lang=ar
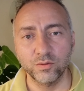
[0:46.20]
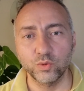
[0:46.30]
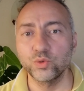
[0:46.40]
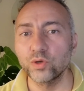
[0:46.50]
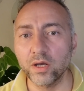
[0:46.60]

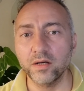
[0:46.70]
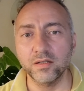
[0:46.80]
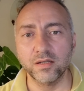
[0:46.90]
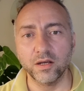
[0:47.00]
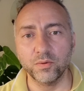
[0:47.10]
شو كان
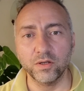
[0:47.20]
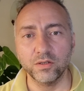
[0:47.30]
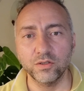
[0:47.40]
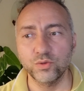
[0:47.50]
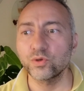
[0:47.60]
يساوي
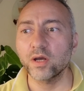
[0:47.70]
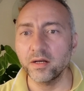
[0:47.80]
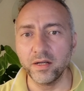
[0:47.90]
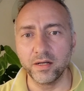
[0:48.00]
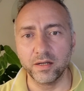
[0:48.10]
شو كان
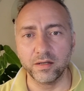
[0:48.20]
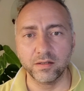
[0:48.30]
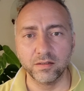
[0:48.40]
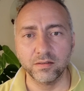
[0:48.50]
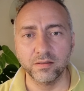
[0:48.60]
يحكي
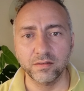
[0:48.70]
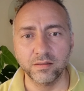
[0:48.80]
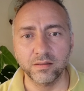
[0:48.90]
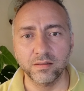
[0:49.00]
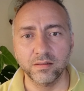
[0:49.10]

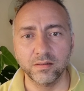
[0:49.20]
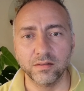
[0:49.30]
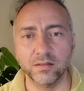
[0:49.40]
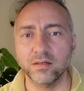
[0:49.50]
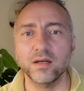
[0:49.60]

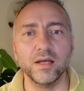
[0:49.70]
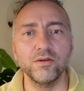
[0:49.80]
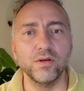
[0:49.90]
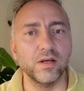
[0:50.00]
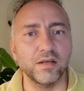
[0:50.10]
لأنه
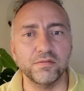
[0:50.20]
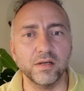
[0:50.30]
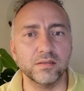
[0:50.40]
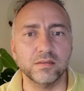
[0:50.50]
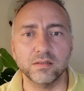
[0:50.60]

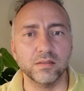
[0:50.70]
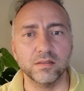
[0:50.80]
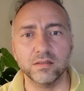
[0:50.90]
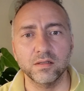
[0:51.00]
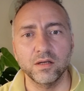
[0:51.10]
اللايفات
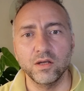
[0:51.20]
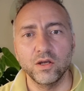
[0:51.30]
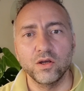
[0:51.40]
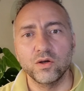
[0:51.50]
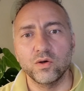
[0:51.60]
آه،
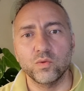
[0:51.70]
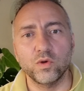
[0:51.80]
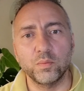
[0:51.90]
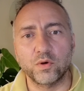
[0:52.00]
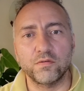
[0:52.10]

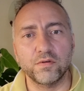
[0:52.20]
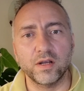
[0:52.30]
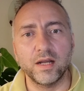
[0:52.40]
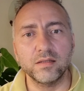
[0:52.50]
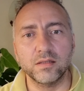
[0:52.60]

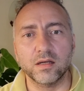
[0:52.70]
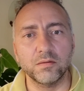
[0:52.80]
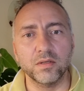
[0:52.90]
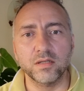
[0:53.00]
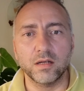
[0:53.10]
والبروفايلات
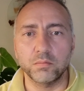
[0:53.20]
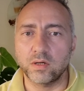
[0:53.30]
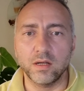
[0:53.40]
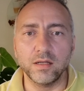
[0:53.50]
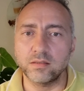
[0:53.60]
تقريبا صار
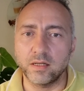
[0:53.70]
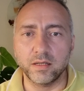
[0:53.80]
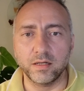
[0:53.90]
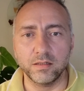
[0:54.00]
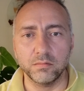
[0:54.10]
مرآتنا
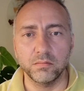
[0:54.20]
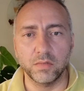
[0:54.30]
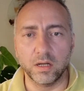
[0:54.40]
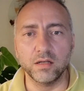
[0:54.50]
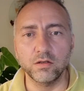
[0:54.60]
يعني
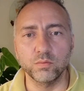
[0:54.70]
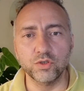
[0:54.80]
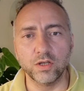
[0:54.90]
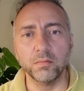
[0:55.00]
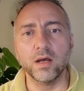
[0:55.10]
مرآة
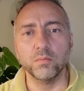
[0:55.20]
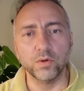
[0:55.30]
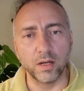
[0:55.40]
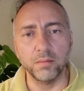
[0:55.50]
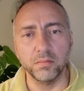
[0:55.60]
المجتمع
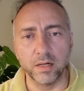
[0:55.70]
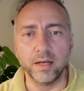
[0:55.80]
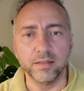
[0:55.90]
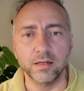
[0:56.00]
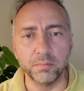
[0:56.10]

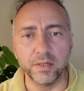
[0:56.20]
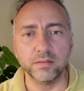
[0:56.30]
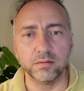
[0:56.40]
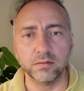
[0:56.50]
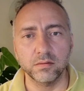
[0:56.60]
مرآة
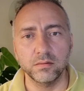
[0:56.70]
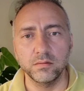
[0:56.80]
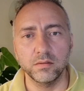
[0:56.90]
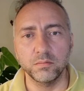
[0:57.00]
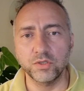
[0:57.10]
البيت
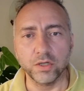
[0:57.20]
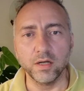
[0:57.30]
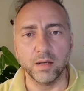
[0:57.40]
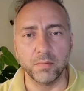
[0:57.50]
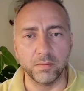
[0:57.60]

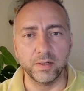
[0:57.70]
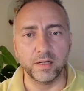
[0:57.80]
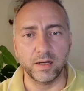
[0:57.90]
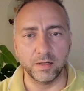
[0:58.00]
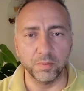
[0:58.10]
مشينا أم أبينا
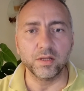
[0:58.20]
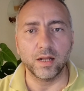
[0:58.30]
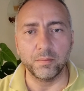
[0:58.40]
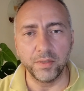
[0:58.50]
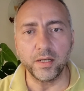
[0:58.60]
اللي
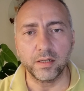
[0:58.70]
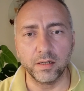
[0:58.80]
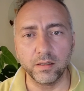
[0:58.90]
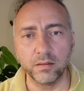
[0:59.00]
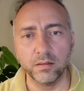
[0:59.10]
بيطلع بيحكي